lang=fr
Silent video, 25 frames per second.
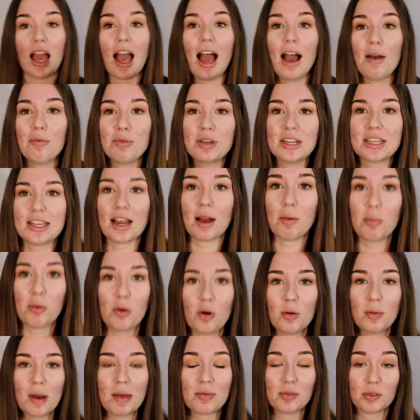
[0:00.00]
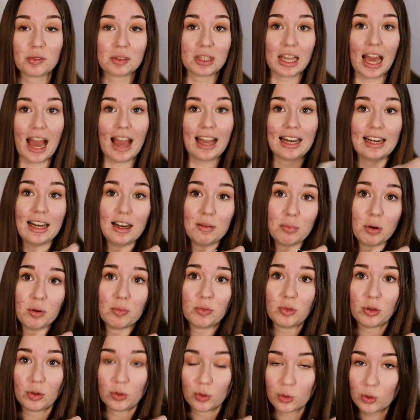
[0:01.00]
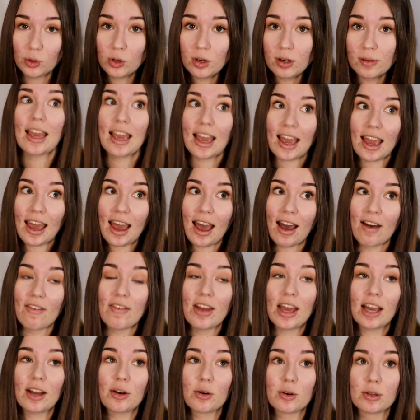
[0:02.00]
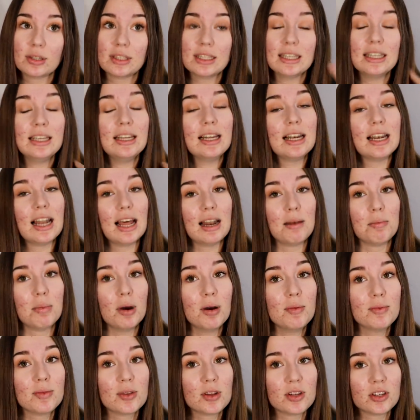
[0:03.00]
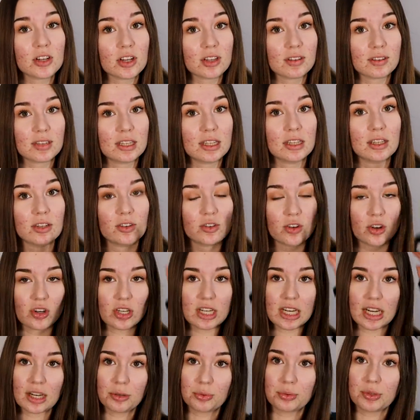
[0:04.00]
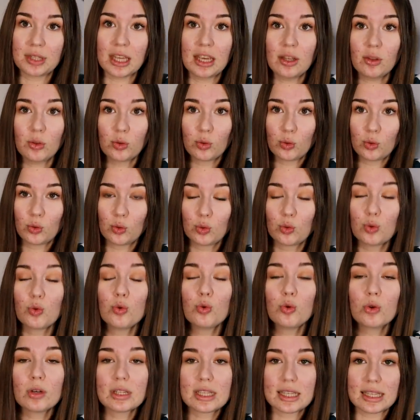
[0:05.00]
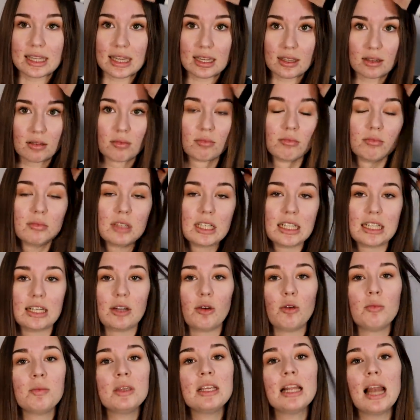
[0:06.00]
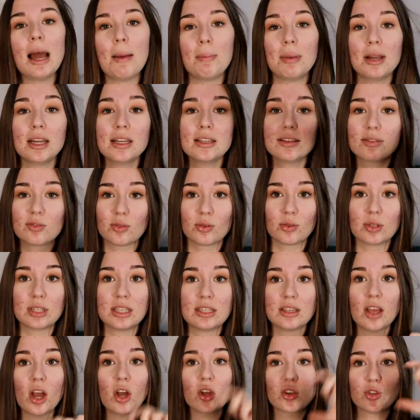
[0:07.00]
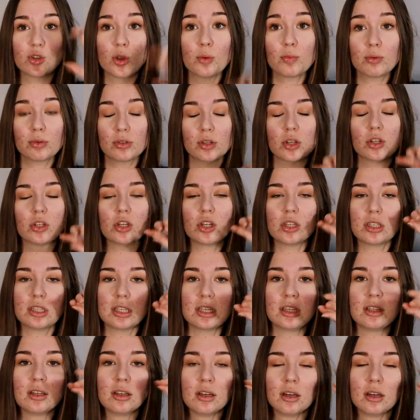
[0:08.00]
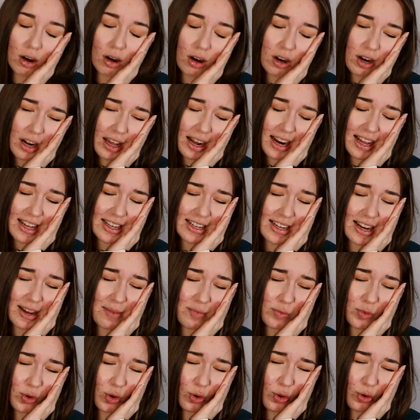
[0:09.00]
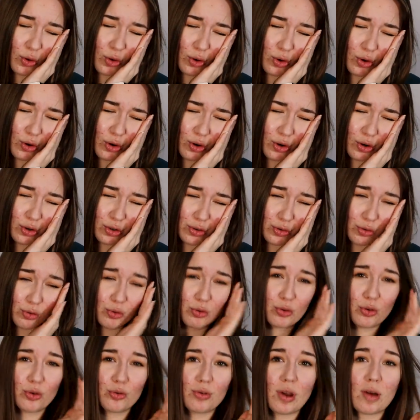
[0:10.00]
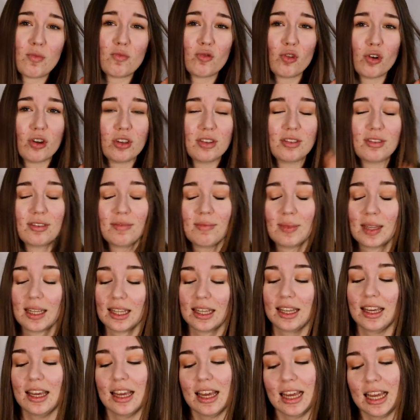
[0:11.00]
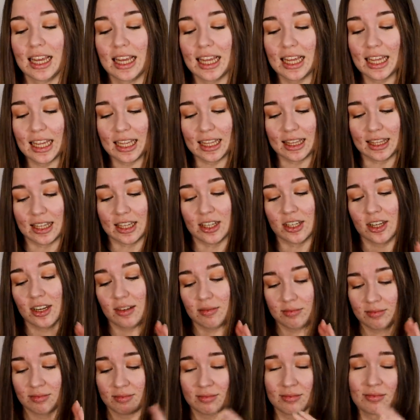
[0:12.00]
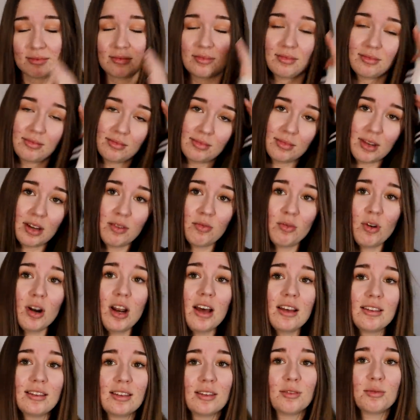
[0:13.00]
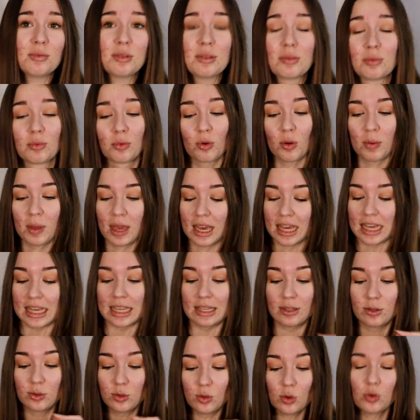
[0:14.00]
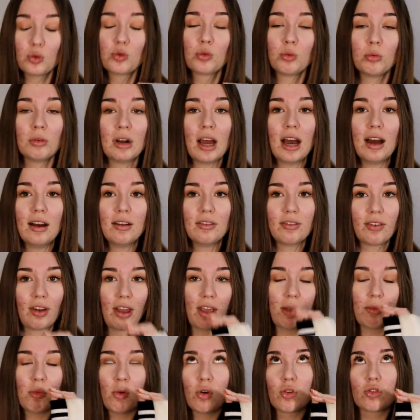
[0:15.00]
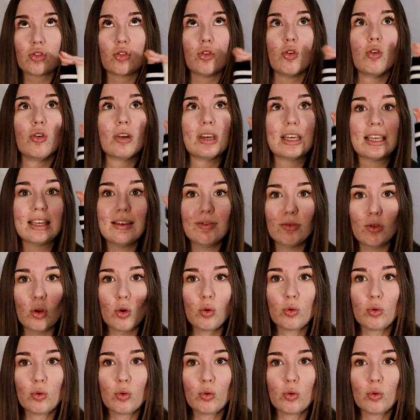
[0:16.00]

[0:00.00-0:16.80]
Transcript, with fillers: Ah oui, j'ai un problème donc avec l'album de Jules et avec aussi l'album de Justin. Genre j'ai écouté tous ses sons. J'ai remis la playlist sur Deezer 100% Justin. Oh là là, je l'aime trop je vous jure, je suis amoureuse. Et déjà, ben voilà, ces sons, ils sont trop bien. Et ce son-là, vraiment, je le kiffe de